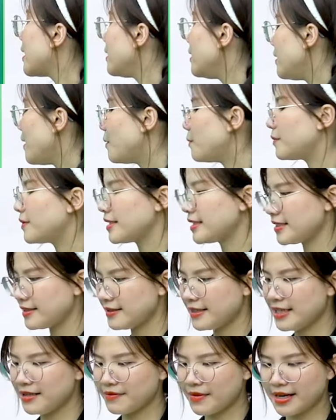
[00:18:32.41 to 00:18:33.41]
4,
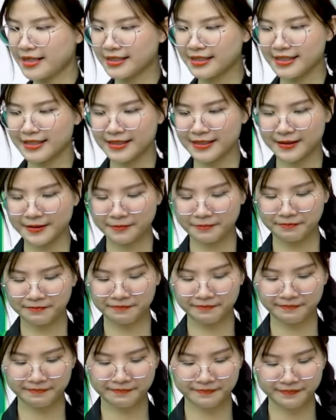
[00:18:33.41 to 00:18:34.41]
過ぎ mas.
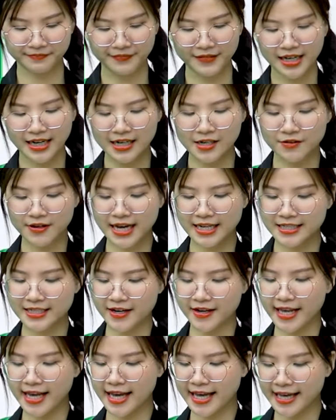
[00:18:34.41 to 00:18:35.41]
Liêu Khang
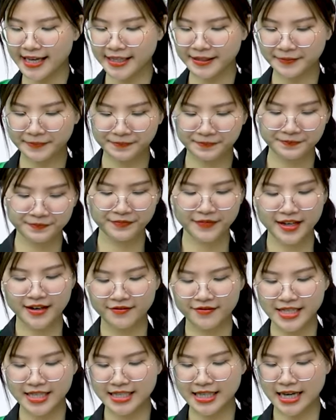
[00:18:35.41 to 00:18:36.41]
chọn 2.
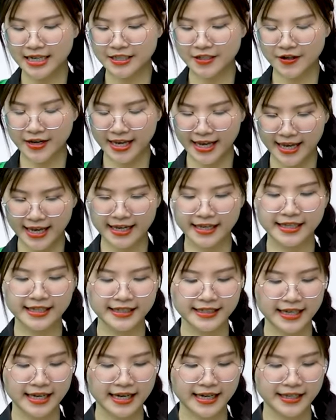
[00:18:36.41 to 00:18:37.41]
Văn Sang chọn 2.
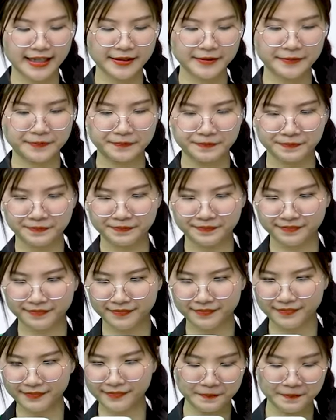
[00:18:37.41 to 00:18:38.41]
hai,
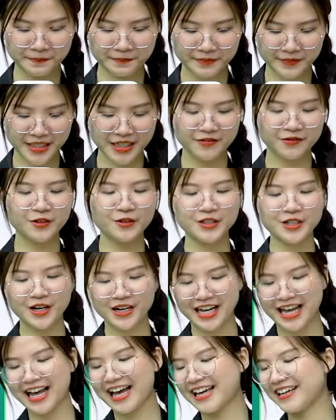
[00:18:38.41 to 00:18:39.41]
Trịnh Vũ
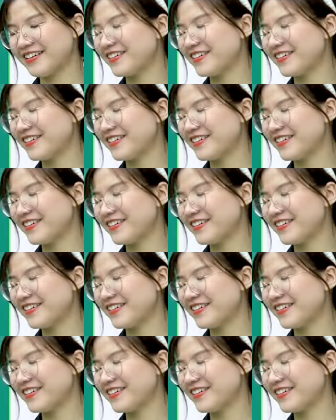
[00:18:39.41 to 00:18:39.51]
chọn 2.